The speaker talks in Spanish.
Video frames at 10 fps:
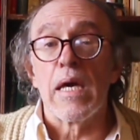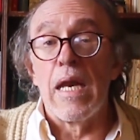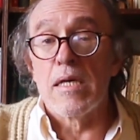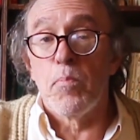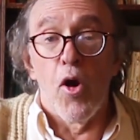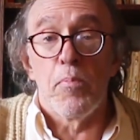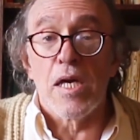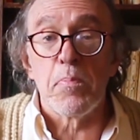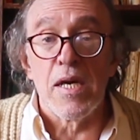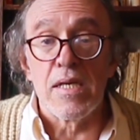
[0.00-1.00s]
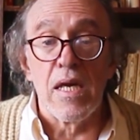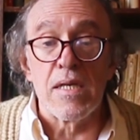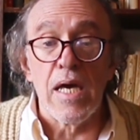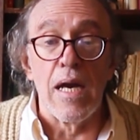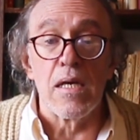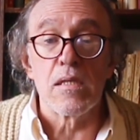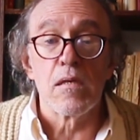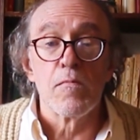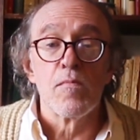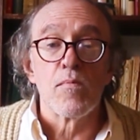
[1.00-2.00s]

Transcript: que las propias presidenciales.